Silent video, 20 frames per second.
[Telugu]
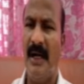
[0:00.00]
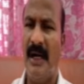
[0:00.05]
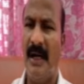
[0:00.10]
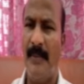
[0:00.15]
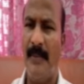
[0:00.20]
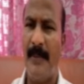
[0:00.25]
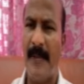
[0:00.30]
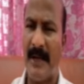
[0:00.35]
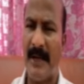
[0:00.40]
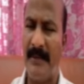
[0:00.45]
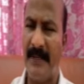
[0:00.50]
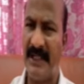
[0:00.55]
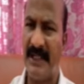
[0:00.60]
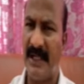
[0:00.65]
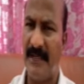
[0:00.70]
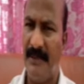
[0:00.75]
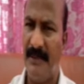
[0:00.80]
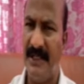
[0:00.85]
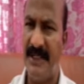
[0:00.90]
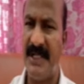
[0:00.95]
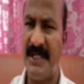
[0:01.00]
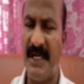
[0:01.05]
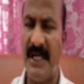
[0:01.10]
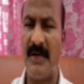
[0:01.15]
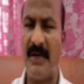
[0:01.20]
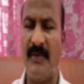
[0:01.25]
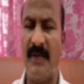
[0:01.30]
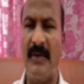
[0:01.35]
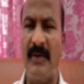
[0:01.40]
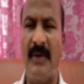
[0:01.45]
పరిమితికి
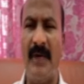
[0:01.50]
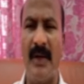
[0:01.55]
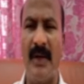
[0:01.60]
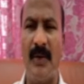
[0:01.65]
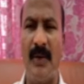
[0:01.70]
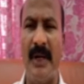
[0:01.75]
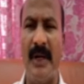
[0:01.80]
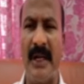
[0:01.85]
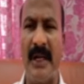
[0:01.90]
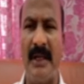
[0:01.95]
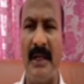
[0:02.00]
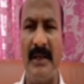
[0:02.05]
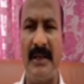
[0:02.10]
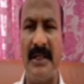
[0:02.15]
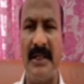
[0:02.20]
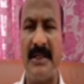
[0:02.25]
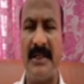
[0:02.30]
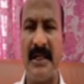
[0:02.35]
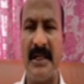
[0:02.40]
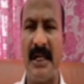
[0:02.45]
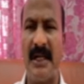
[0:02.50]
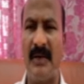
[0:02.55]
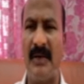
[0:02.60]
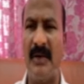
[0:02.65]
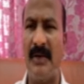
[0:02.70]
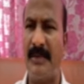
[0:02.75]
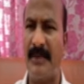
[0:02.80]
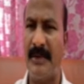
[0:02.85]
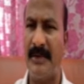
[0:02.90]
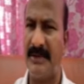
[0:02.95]
మించినటువంటి వాళ్ళ కోరికలు తీర్చడానికి కూడా
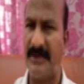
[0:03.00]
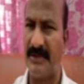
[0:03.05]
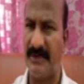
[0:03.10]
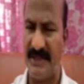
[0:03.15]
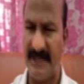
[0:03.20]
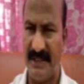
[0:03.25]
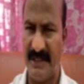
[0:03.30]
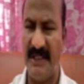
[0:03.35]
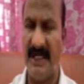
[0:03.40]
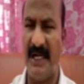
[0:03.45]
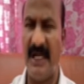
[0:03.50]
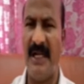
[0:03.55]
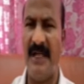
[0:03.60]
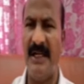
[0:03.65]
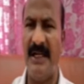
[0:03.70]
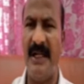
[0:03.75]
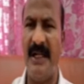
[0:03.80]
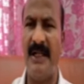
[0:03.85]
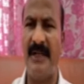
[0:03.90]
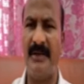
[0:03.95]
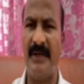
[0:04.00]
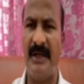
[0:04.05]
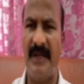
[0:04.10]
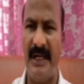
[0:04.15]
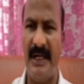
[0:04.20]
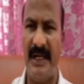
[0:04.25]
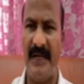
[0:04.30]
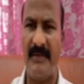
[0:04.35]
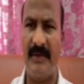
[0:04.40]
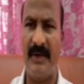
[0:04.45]
ప్రభుత్వం సిద్ధంగా లేదు
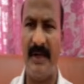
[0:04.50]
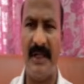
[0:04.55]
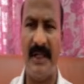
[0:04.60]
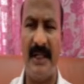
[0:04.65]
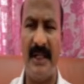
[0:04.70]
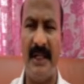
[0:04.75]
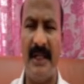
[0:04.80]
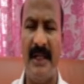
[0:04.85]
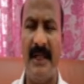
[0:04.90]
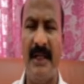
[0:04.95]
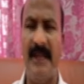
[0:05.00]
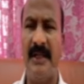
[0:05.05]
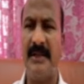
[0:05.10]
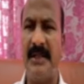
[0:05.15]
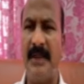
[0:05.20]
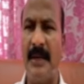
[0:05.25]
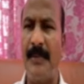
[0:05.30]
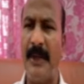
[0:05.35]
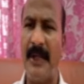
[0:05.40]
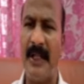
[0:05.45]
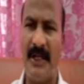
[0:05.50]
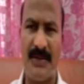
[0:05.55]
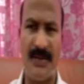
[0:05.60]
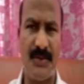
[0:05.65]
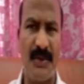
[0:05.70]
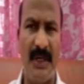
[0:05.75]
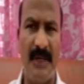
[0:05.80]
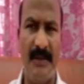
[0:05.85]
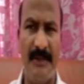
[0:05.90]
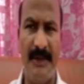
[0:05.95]
అనేటువంటిది
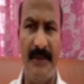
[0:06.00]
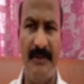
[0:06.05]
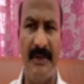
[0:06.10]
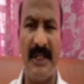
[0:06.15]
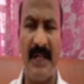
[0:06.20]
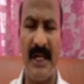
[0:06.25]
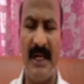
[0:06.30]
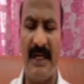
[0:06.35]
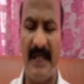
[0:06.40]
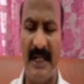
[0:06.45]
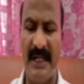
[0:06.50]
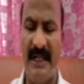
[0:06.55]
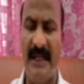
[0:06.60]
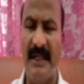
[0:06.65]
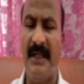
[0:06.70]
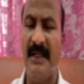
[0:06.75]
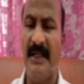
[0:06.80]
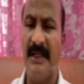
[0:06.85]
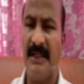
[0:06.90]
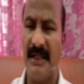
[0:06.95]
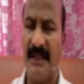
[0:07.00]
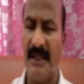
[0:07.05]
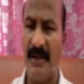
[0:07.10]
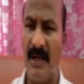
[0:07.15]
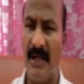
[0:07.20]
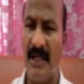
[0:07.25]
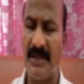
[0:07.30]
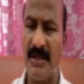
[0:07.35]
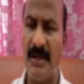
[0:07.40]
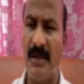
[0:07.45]
చెప్పదలుచుకున్నాం మేము ఎందుకంటే
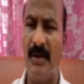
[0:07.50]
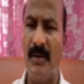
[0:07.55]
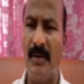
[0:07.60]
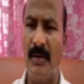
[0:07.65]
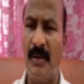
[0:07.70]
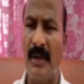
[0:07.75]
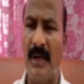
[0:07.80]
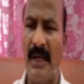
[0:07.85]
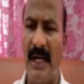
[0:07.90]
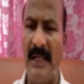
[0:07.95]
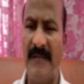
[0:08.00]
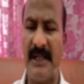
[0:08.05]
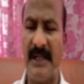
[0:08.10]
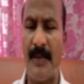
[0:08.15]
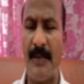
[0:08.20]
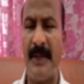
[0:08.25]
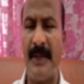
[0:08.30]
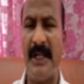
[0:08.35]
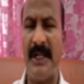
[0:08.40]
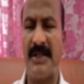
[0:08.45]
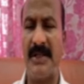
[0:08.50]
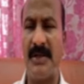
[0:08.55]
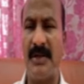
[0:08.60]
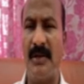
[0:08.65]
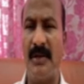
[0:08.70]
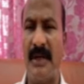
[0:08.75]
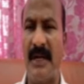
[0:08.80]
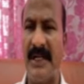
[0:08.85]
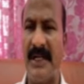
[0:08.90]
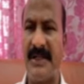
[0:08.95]
ఈరోజు ఆంధ్రప్రదేశ్
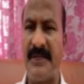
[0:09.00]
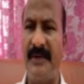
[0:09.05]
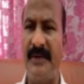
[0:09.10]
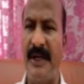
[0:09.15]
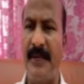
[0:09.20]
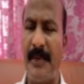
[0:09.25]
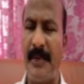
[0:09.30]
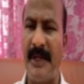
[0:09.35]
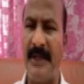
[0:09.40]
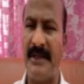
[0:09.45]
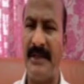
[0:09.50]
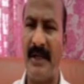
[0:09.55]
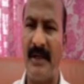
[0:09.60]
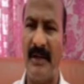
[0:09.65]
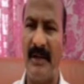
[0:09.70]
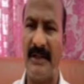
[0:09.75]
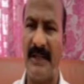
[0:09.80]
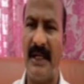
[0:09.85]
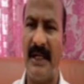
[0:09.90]
రాష్ట్రం విడిపోయిన తర్వాత